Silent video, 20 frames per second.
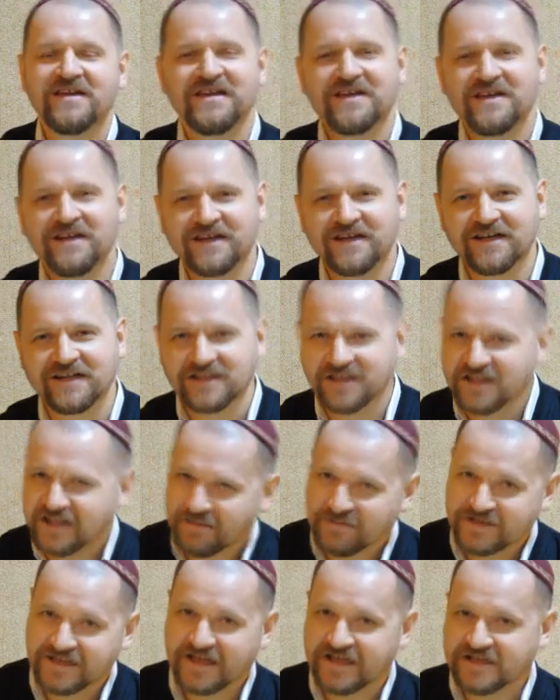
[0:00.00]
а, ты
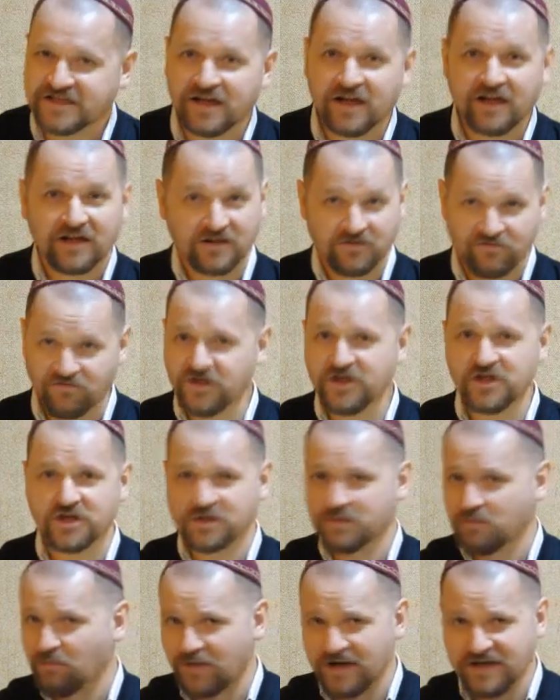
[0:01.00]
нам сказал,
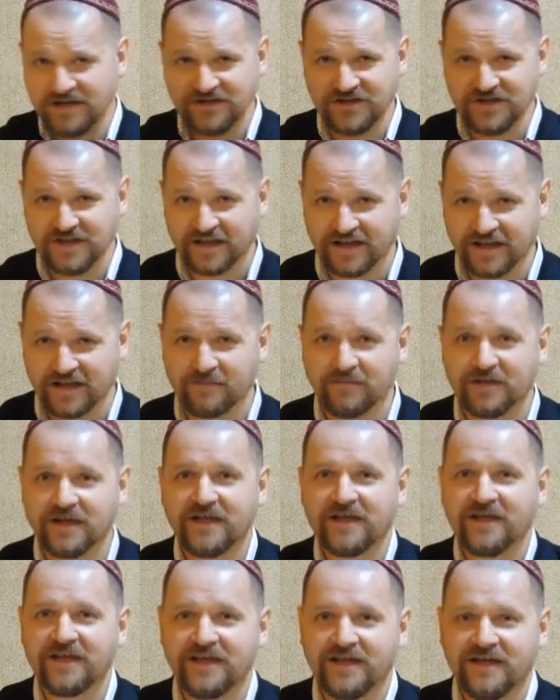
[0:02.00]
видишь, мы делаем.
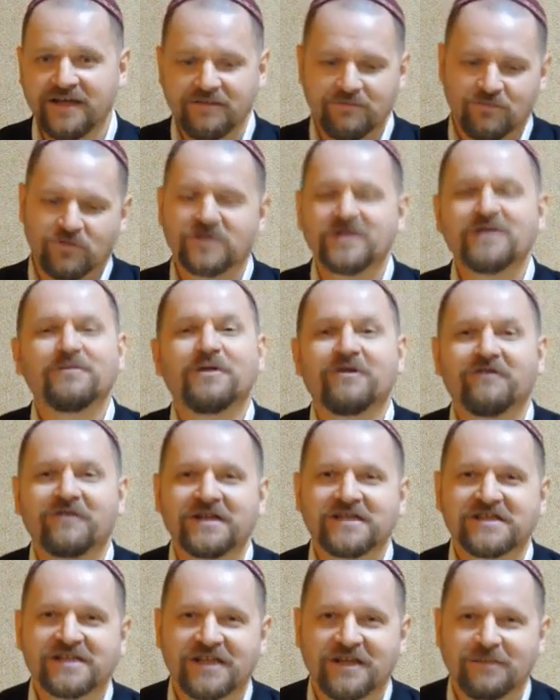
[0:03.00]
И можно было в
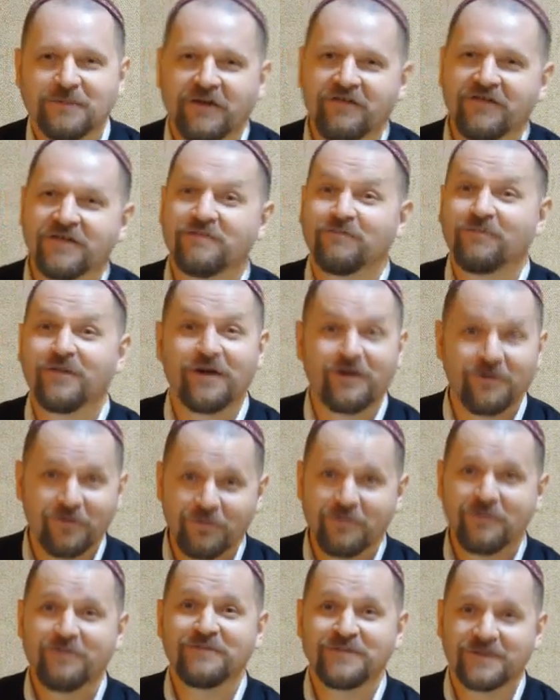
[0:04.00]
конце добавить, мы
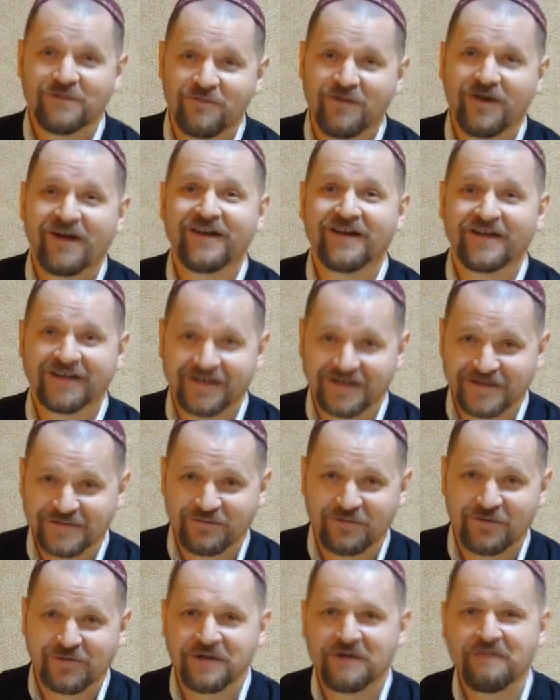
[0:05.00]
любим Тебя, Господь.